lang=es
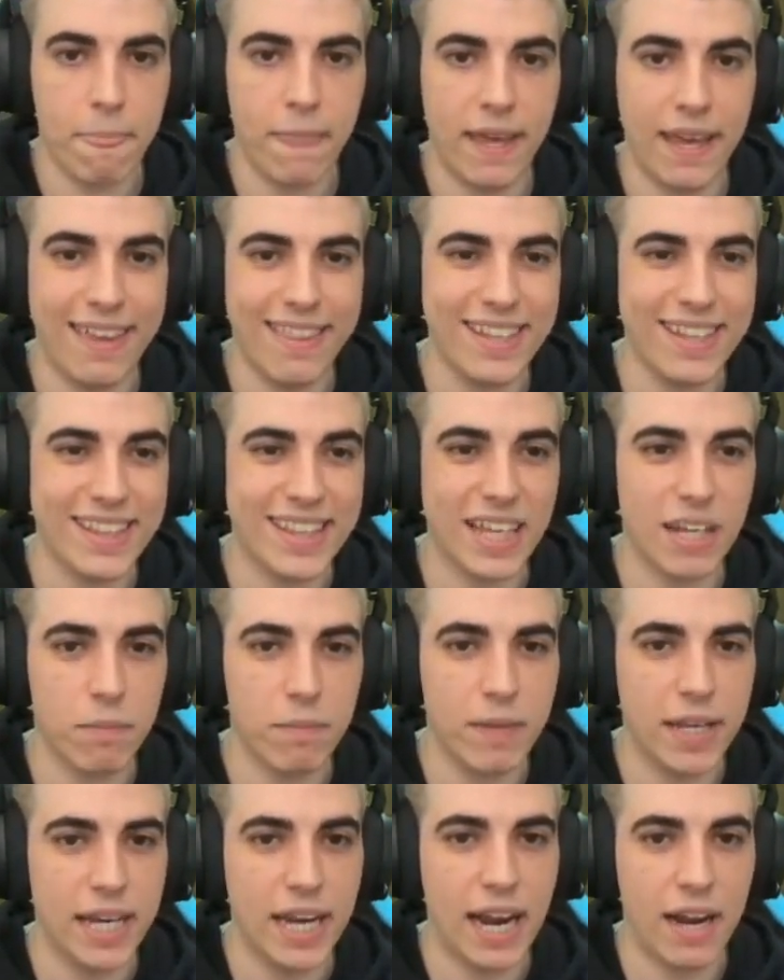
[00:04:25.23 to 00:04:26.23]
He de
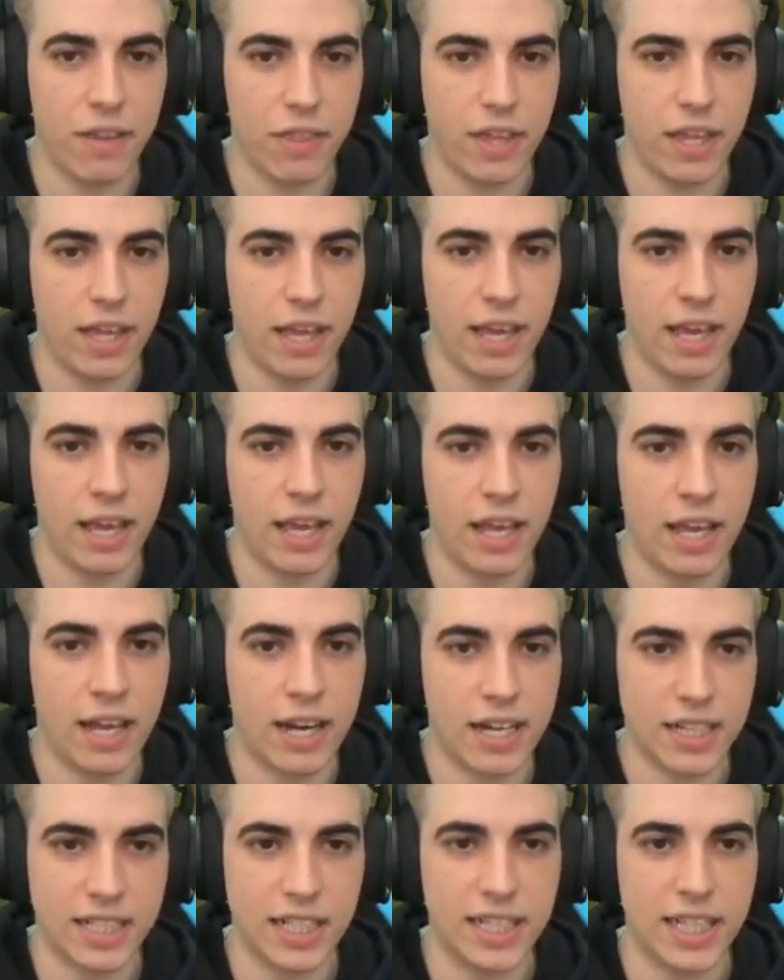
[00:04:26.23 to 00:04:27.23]
terminar de
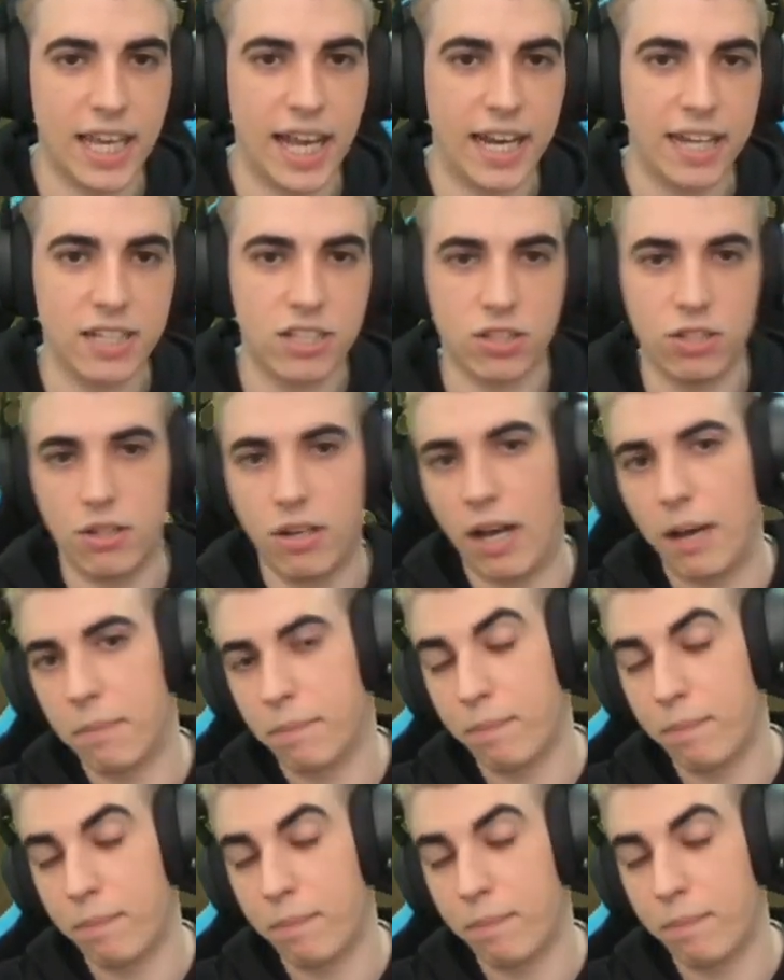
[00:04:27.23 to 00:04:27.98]
resetear esto.